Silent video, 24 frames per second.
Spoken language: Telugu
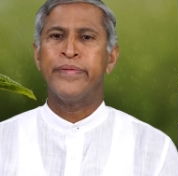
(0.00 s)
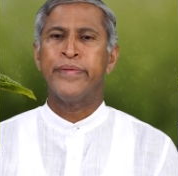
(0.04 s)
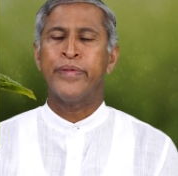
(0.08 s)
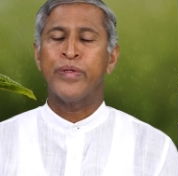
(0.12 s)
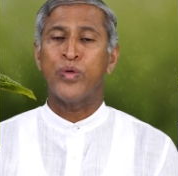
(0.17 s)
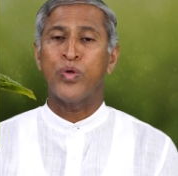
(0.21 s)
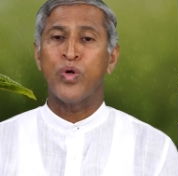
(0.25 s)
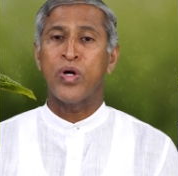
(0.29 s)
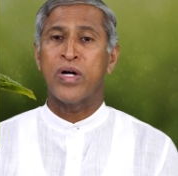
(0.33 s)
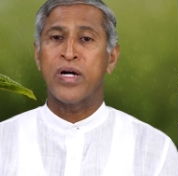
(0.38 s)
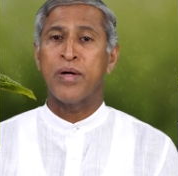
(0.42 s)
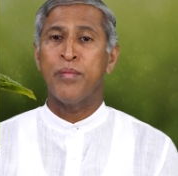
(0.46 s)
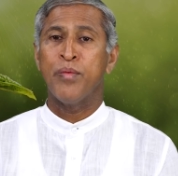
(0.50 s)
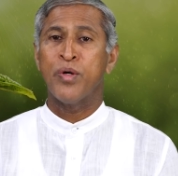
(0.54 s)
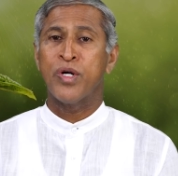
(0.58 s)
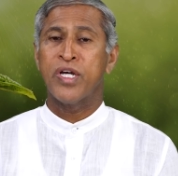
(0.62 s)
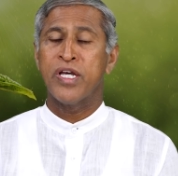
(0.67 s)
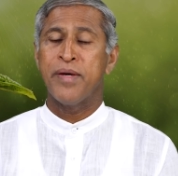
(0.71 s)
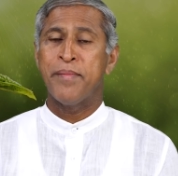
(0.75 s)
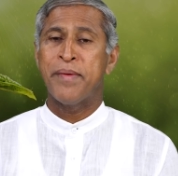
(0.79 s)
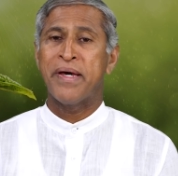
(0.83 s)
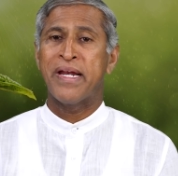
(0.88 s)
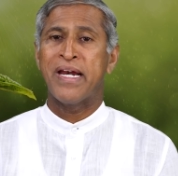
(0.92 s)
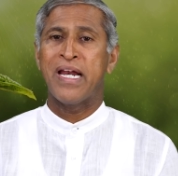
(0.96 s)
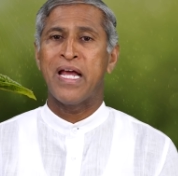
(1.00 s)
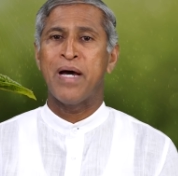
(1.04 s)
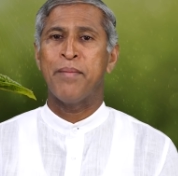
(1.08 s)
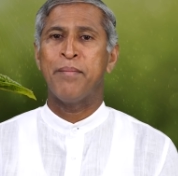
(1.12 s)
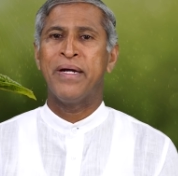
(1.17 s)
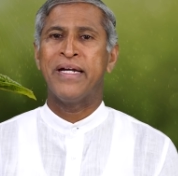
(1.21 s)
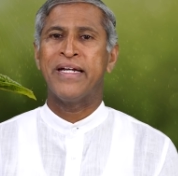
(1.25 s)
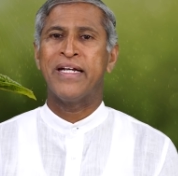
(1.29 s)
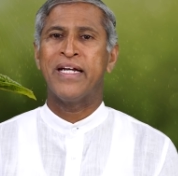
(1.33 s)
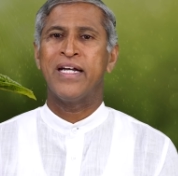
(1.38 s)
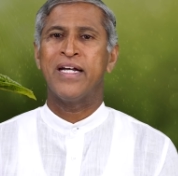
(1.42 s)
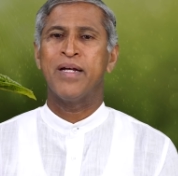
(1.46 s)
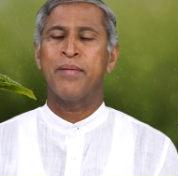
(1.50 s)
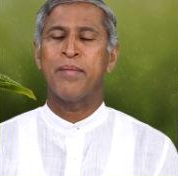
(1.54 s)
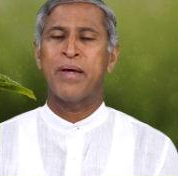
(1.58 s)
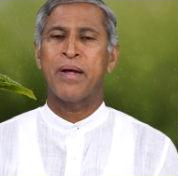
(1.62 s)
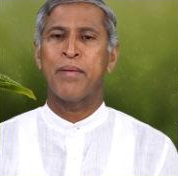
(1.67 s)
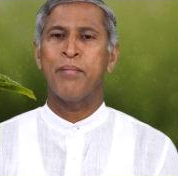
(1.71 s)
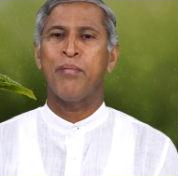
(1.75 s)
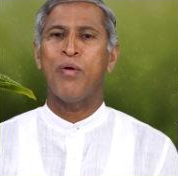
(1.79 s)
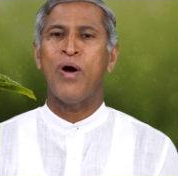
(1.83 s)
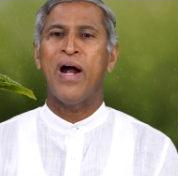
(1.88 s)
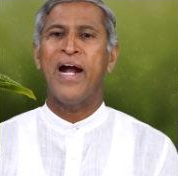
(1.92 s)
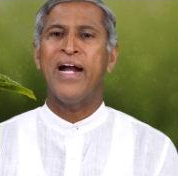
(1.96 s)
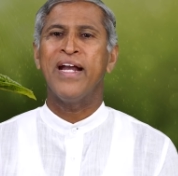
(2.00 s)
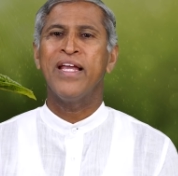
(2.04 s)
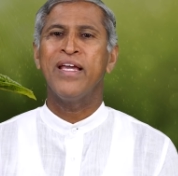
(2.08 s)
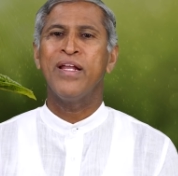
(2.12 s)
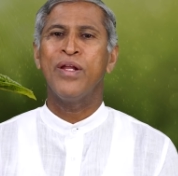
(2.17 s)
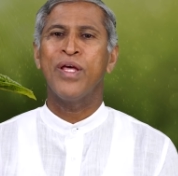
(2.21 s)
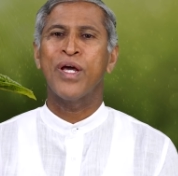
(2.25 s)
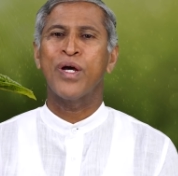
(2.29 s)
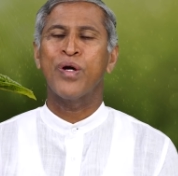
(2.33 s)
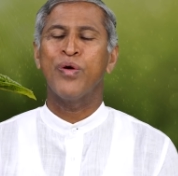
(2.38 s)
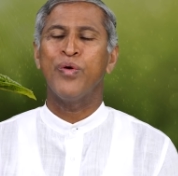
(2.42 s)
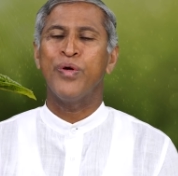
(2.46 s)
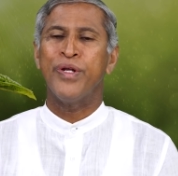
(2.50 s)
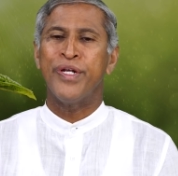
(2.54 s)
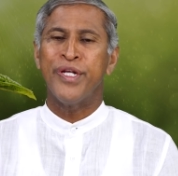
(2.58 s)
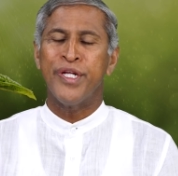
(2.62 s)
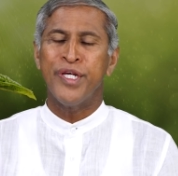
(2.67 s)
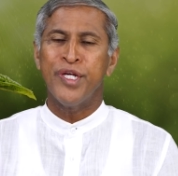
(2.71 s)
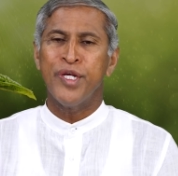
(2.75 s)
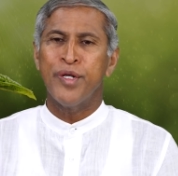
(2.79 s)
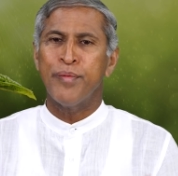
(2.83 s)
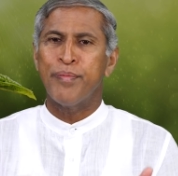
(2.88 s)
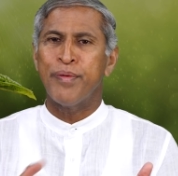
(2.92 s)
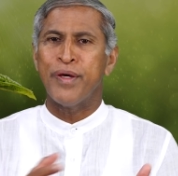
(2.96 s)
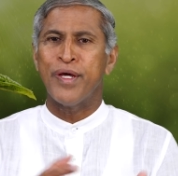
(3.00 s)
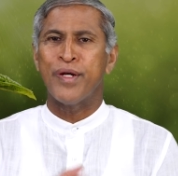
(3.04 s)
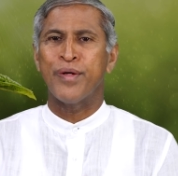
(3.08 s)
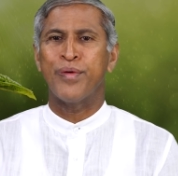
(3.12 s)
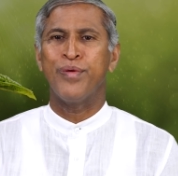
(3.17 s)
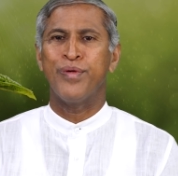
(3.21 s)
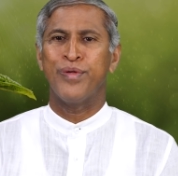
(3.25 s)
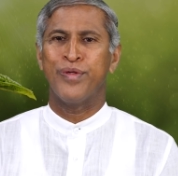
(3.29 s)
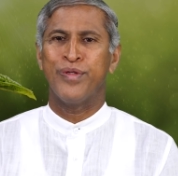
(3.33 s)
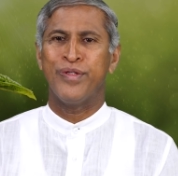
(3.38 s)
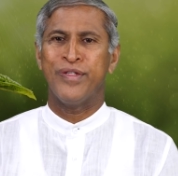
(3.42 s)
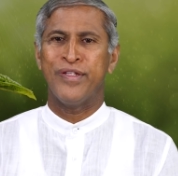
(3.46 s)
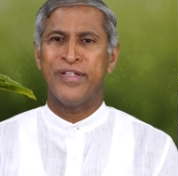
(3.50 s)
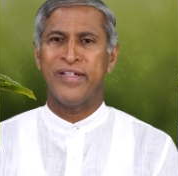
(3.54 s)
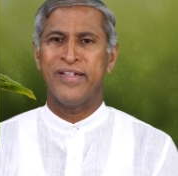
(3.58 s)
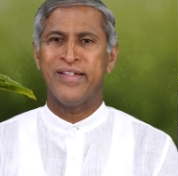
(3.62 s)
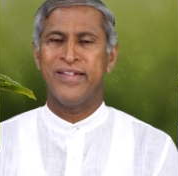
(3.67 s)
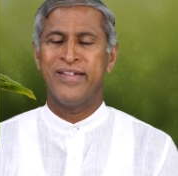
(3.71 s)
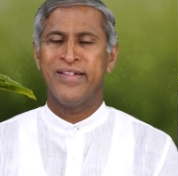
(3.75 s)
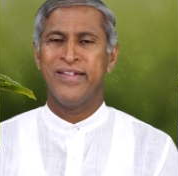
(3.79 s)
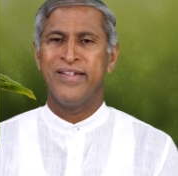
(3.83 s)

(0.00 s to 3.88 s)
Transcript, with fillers: ఇంకొక ముఖ్యమైన లాభం ఏంటంటే మన బాడీలో ఎక్కువ నీరు పేరుకుంటుంది